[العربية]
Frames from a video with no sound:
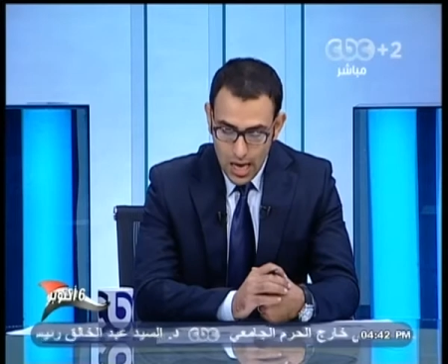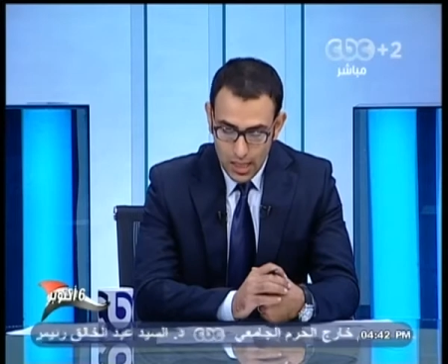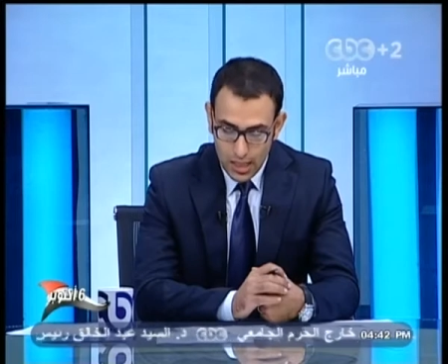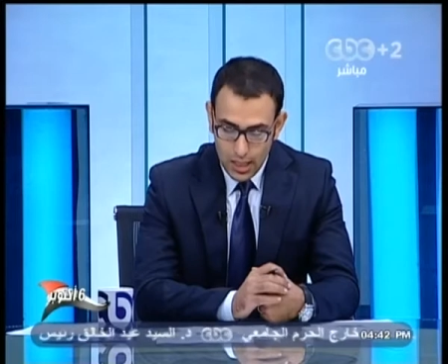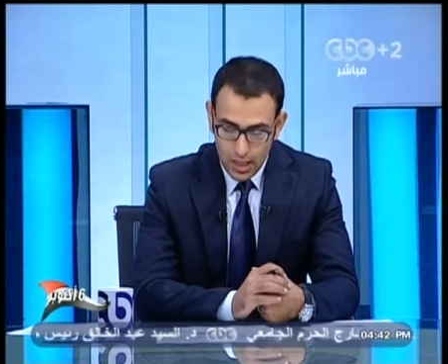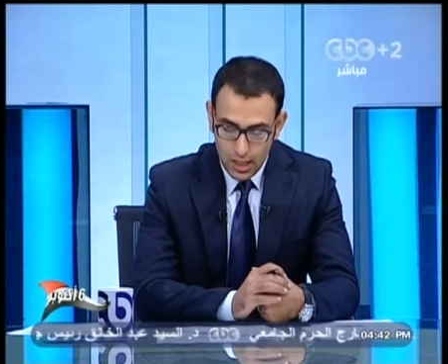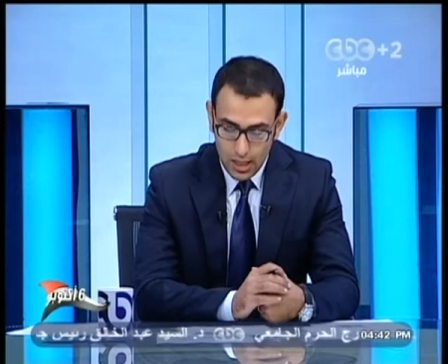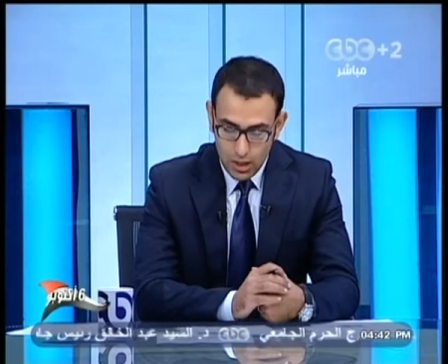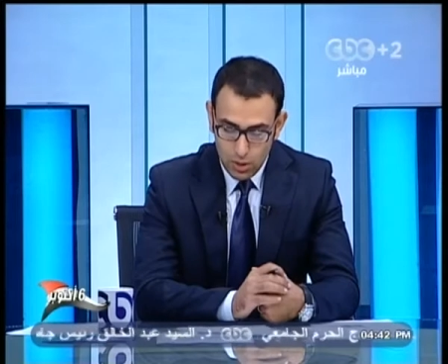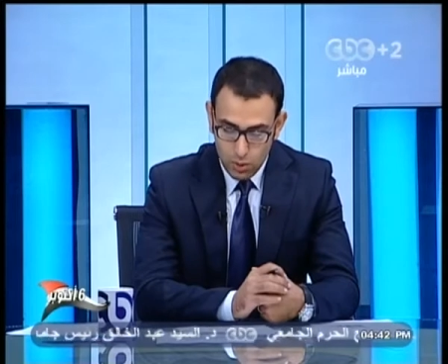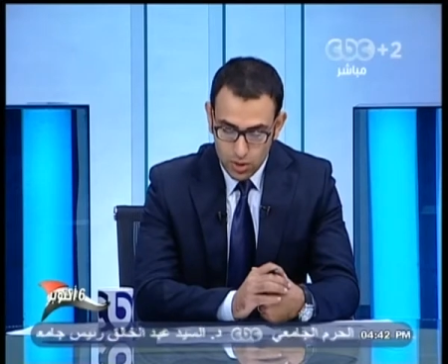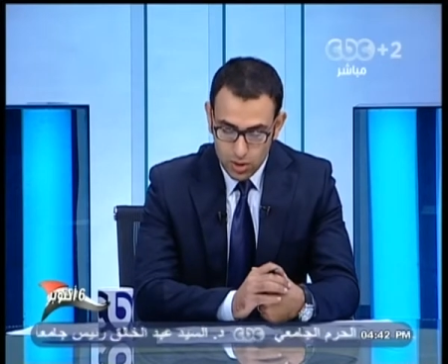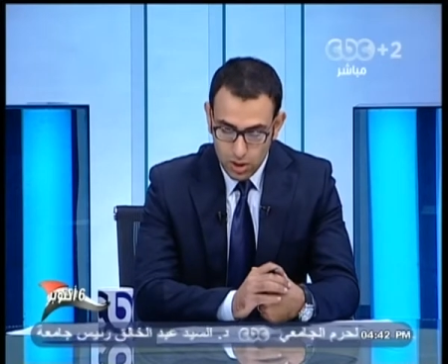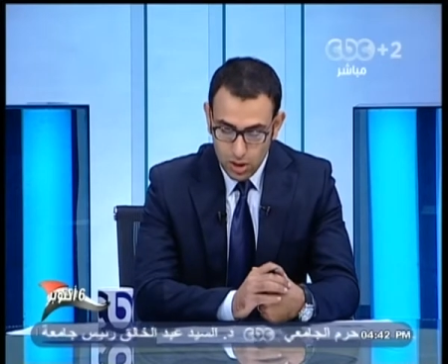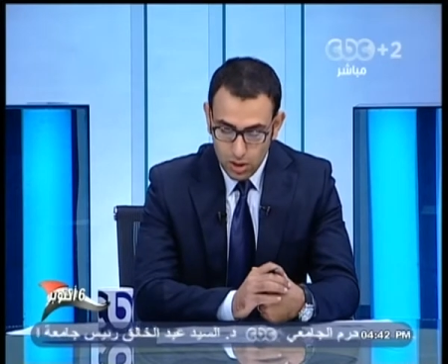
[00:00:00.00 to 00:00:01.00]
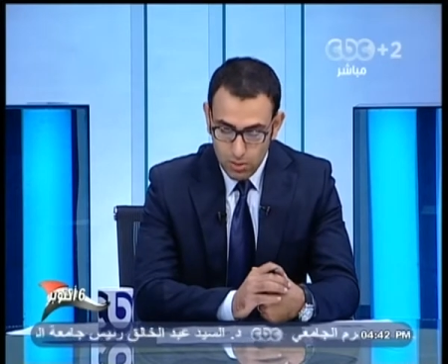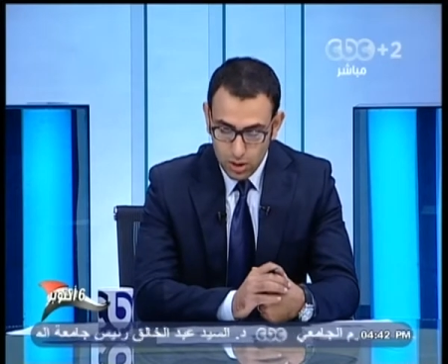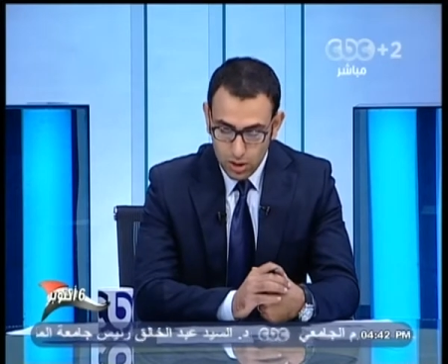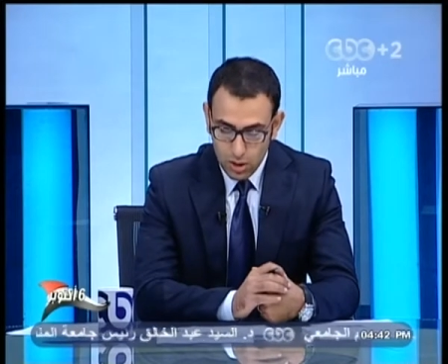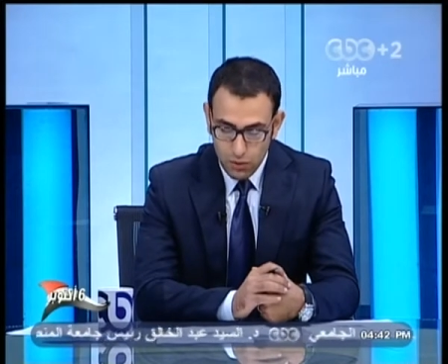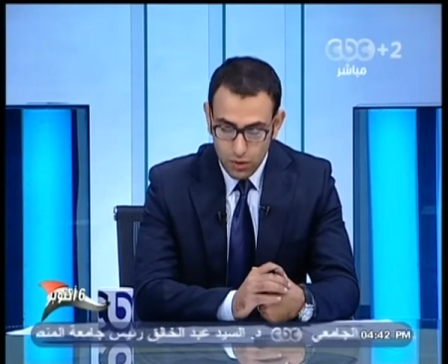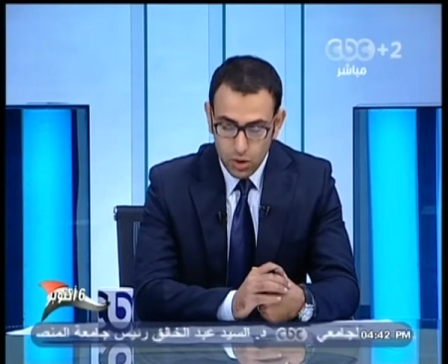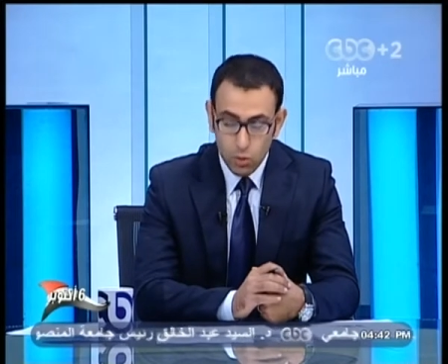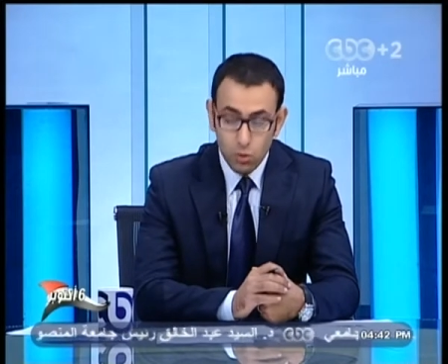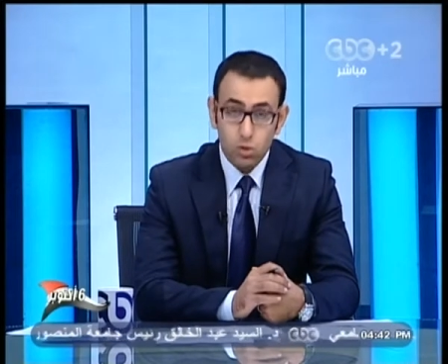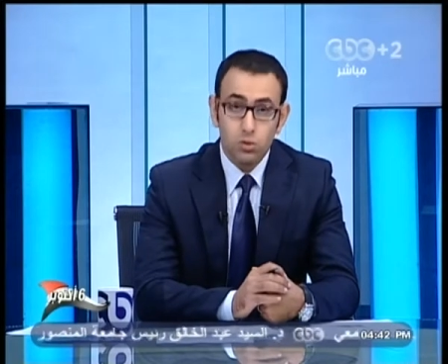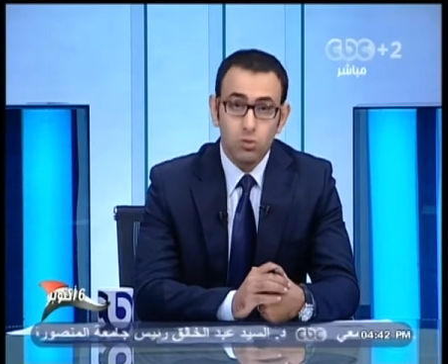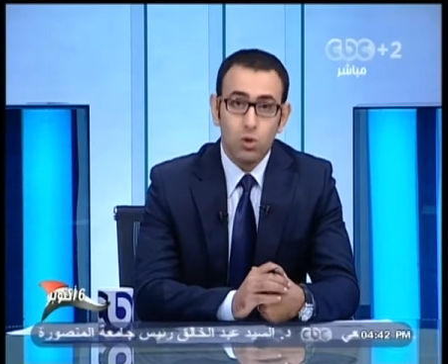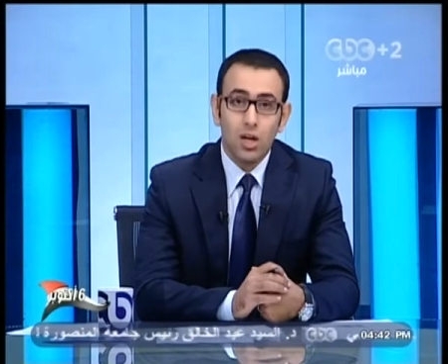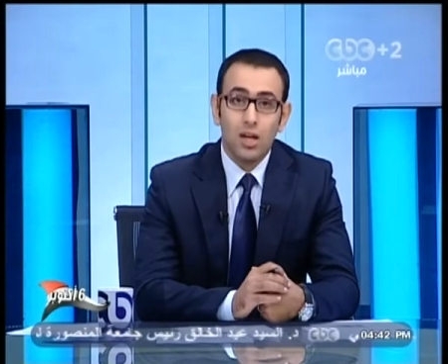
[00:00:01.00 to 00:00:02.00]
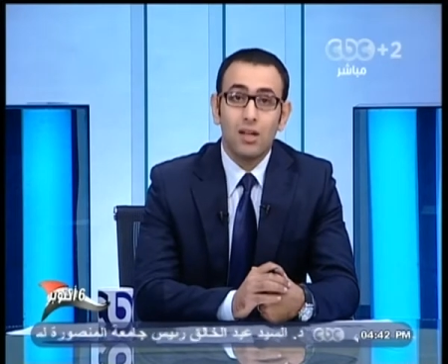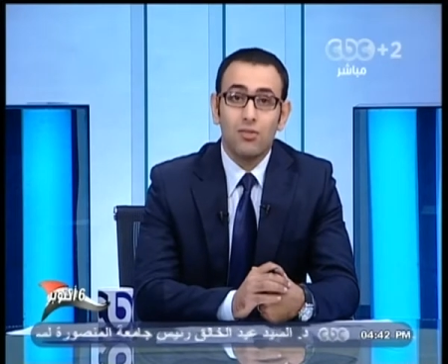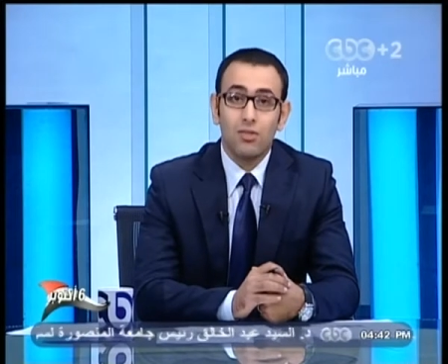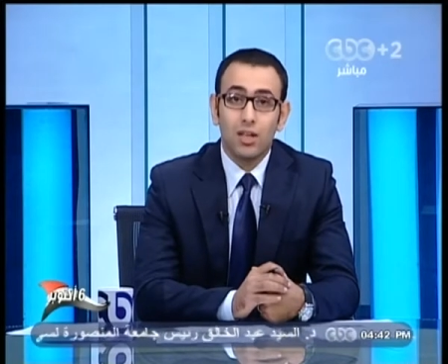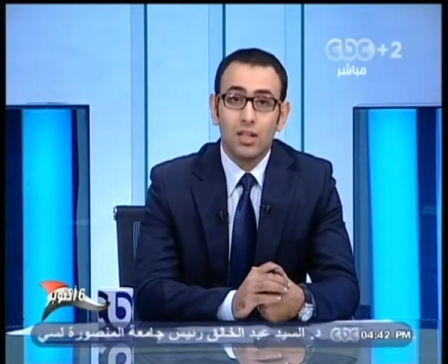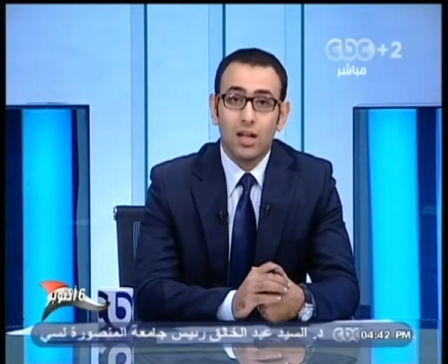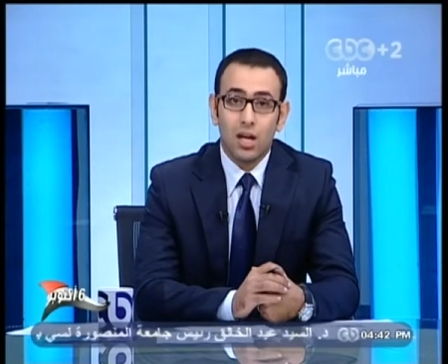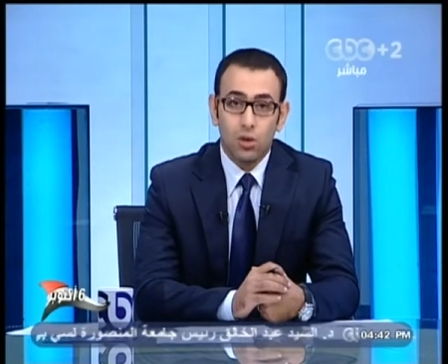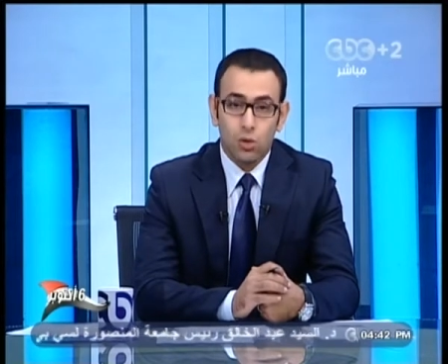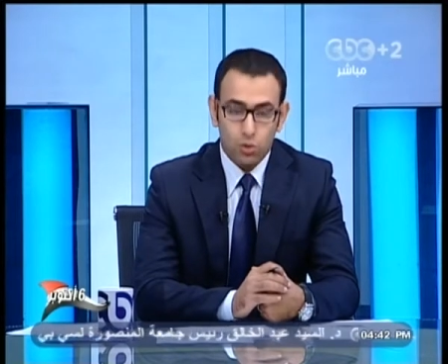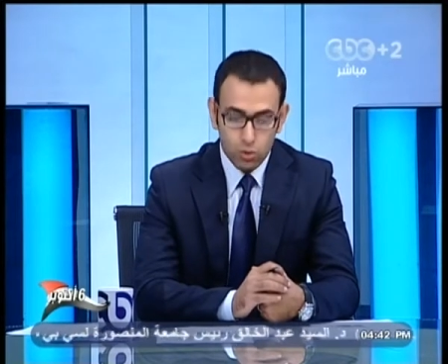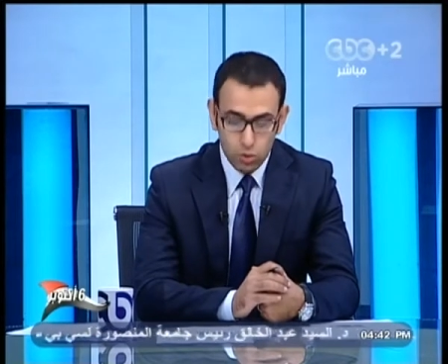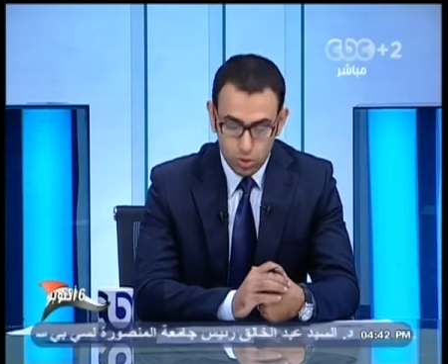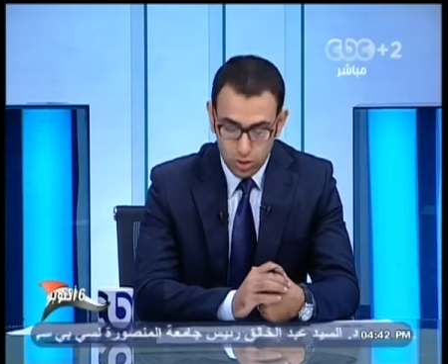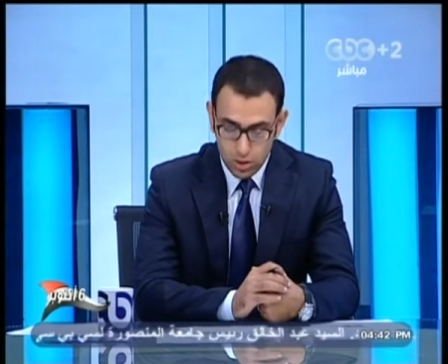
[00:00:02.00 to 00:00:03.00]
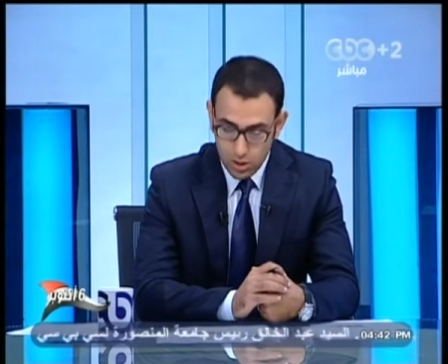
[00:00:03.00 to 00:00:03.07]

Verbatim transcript: للوزاره بالاضافه لوجود مخالفات عن عقود